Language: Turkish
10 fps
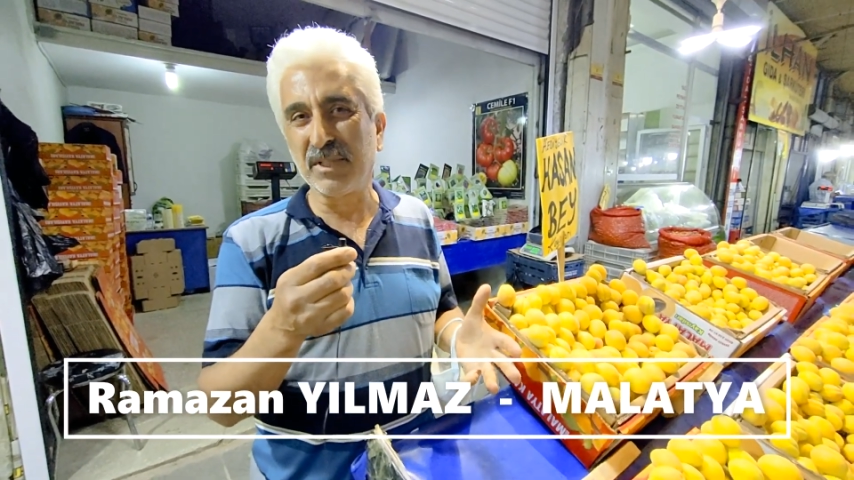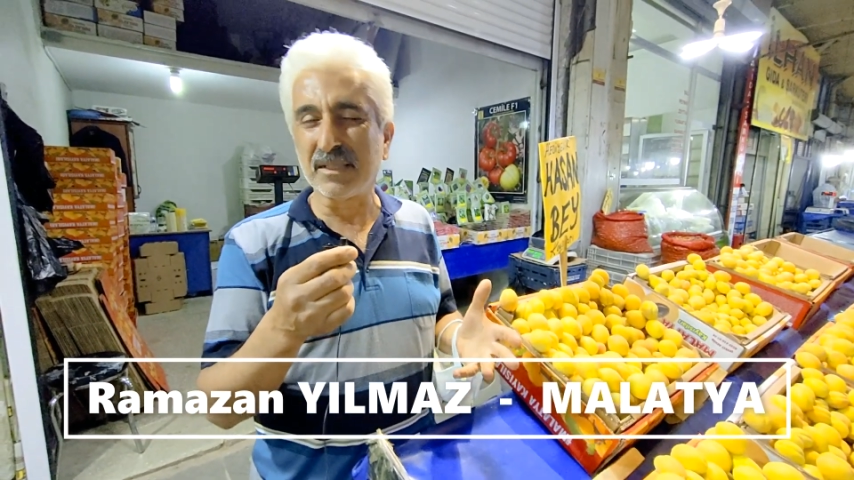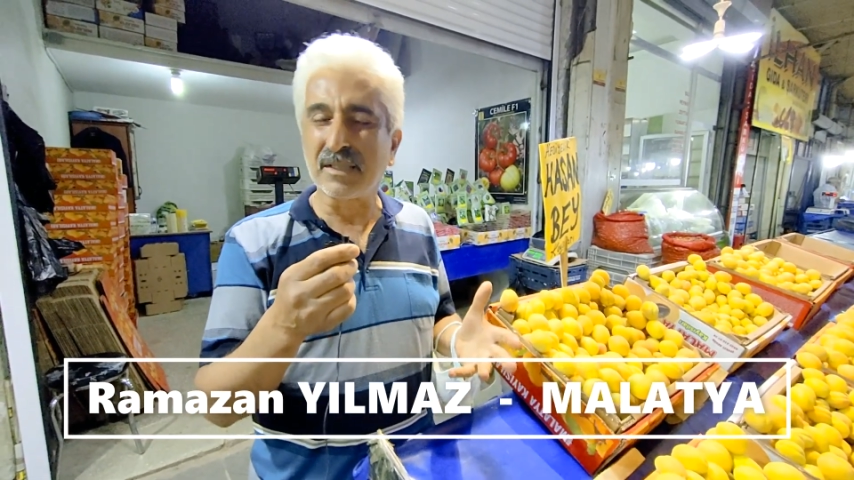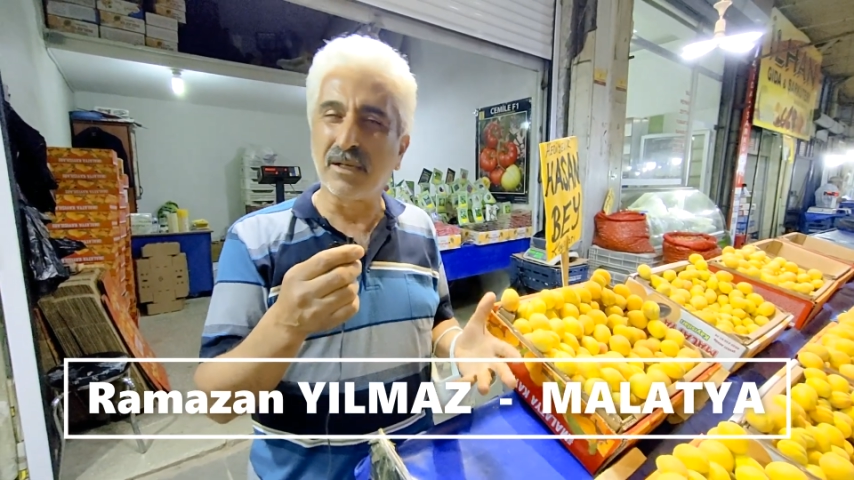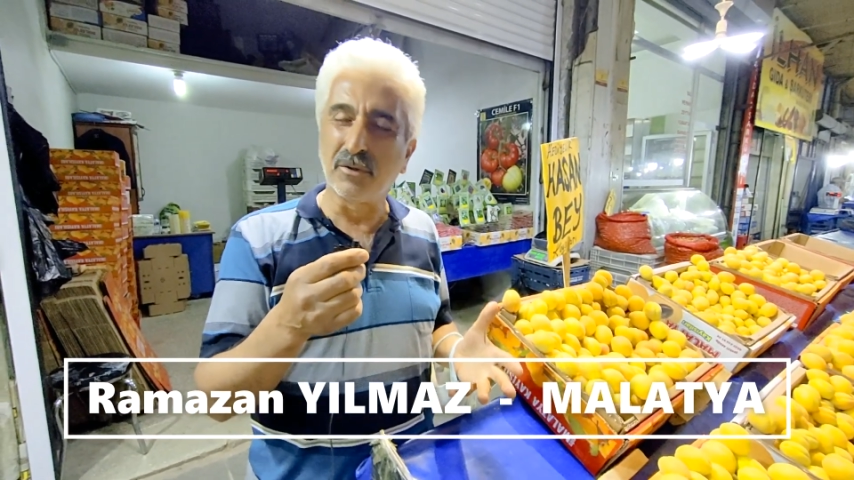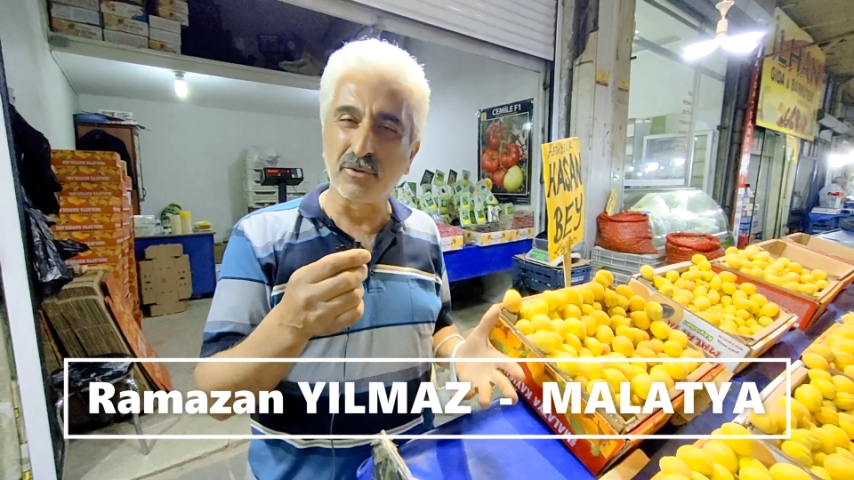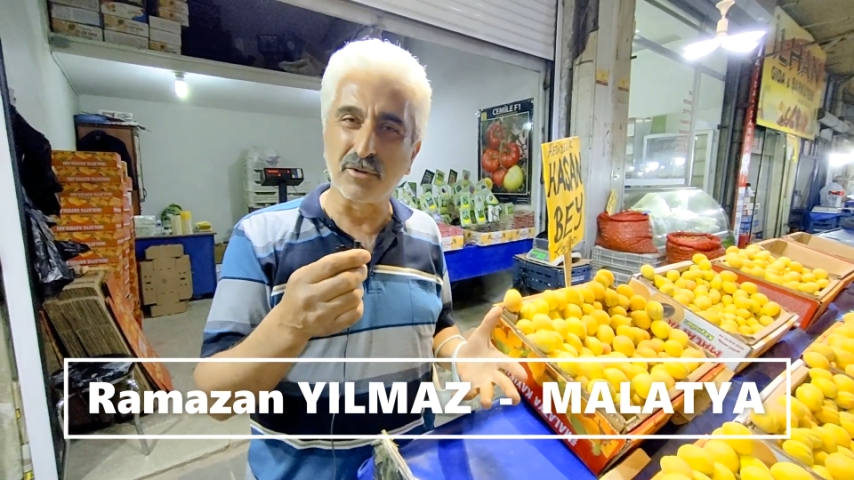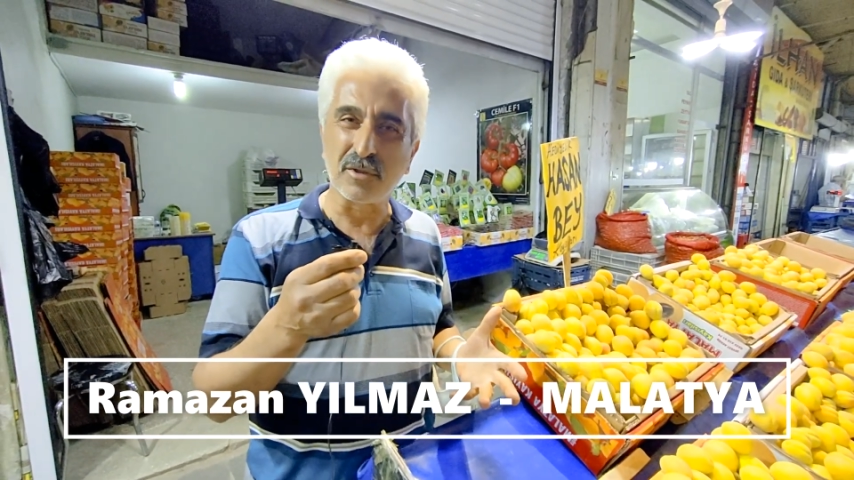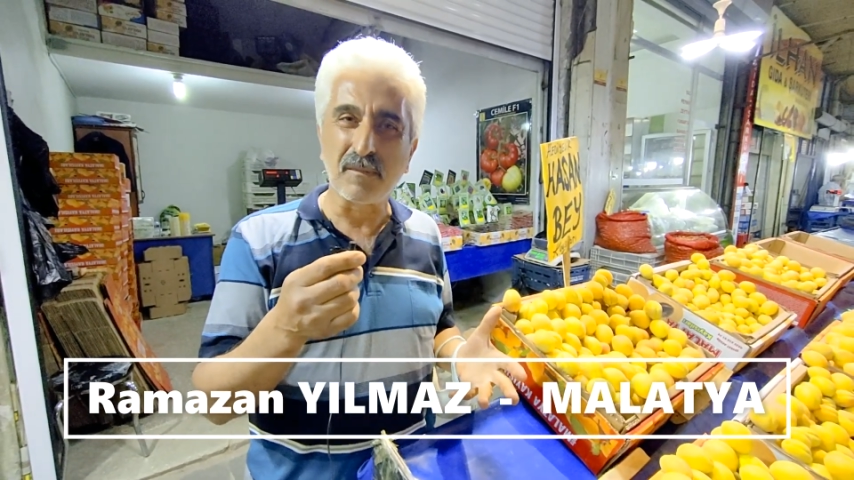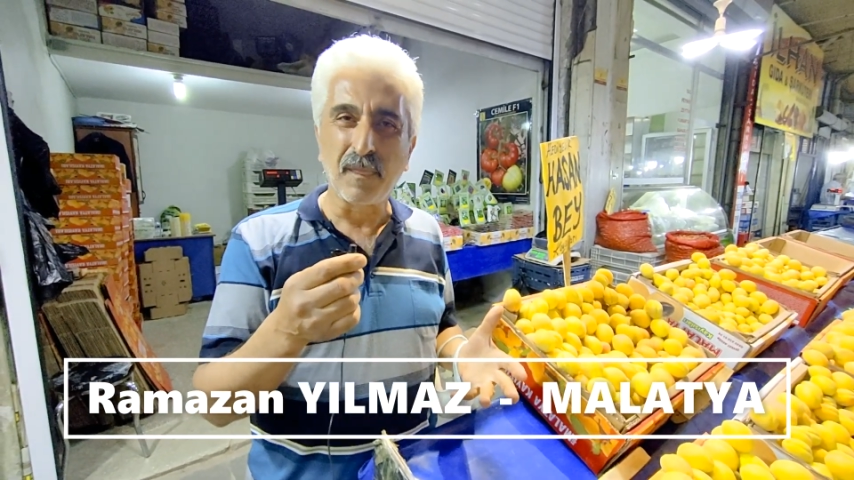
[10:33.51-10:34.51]
biraz daha
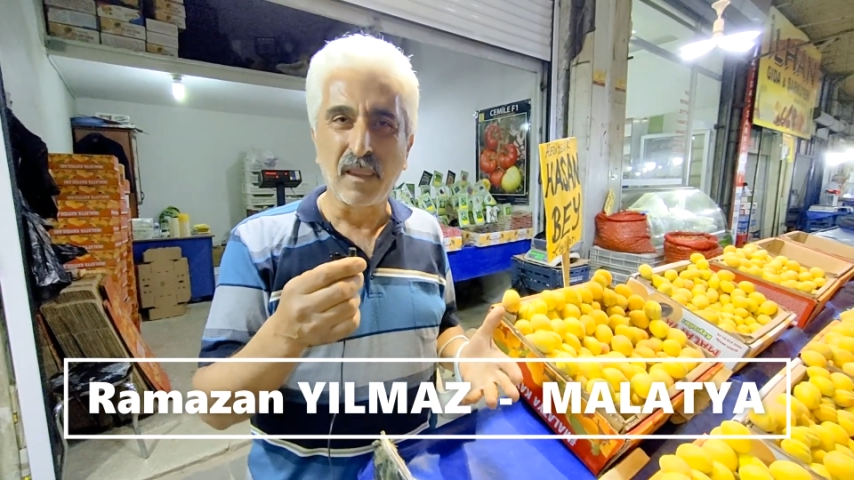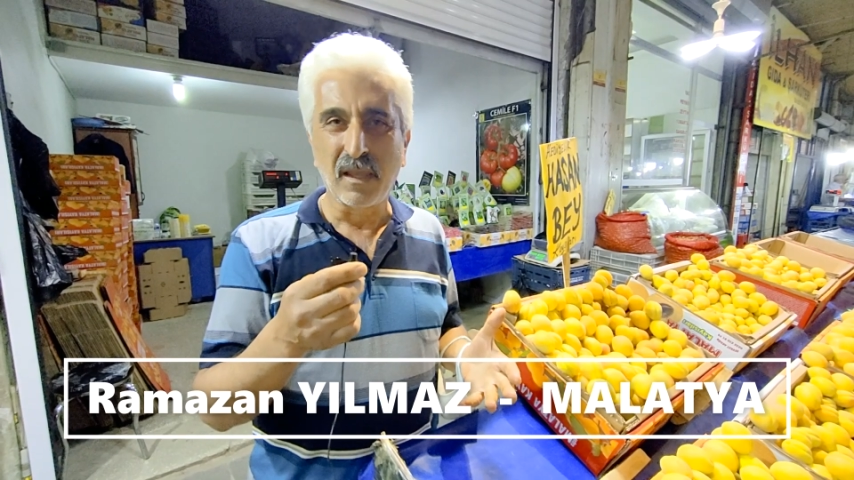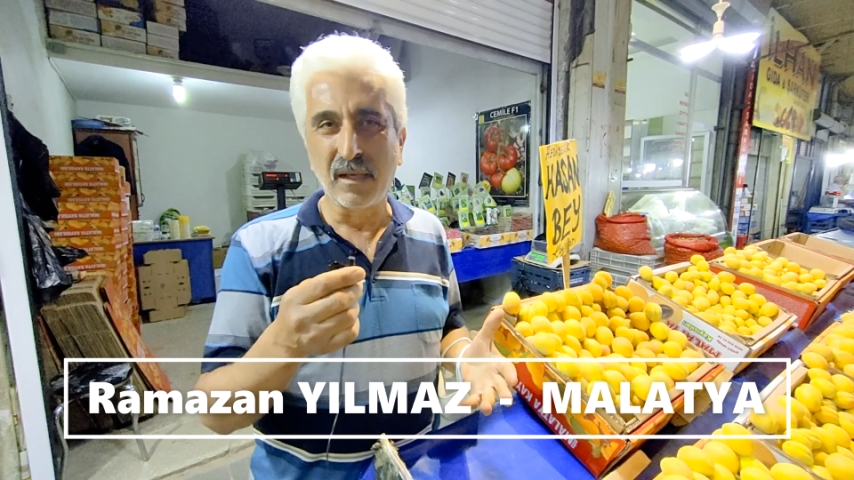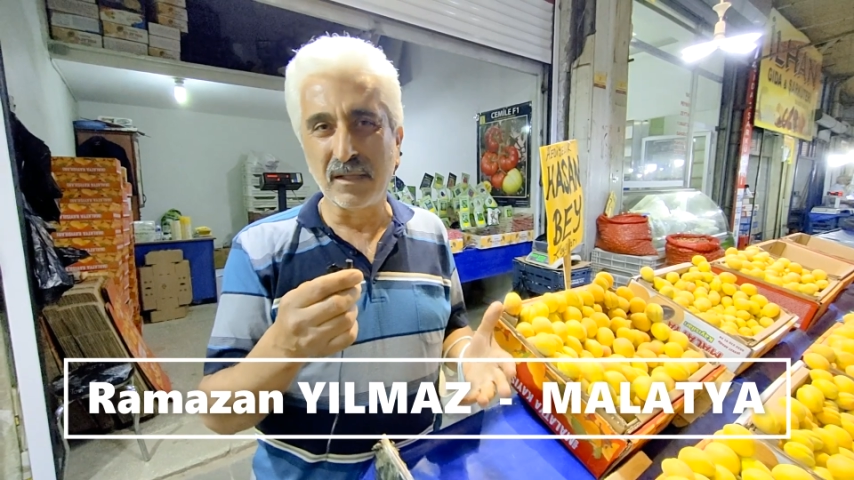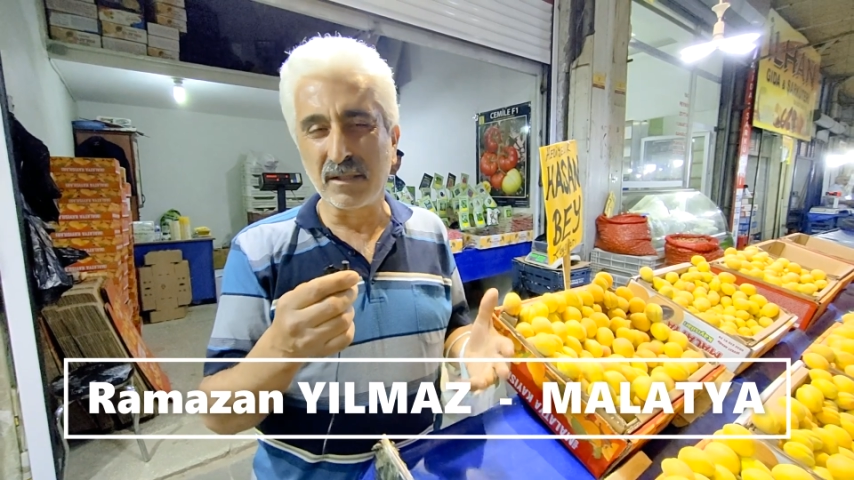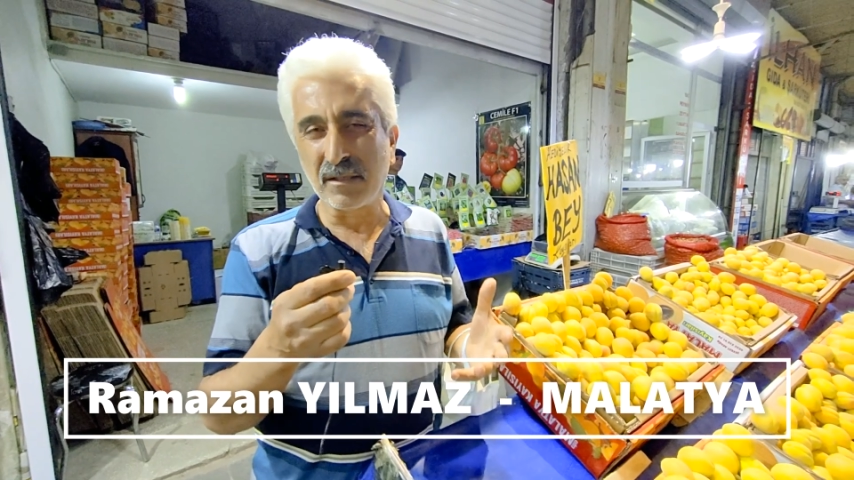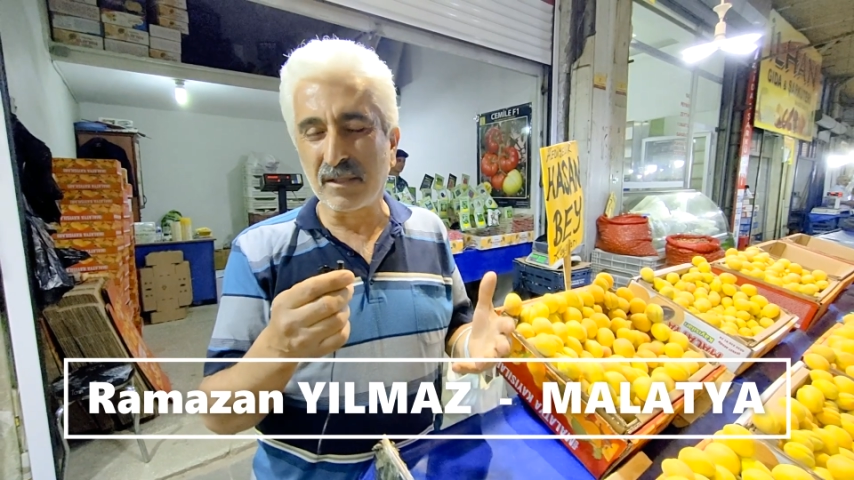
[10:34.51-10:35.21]
ucuz e,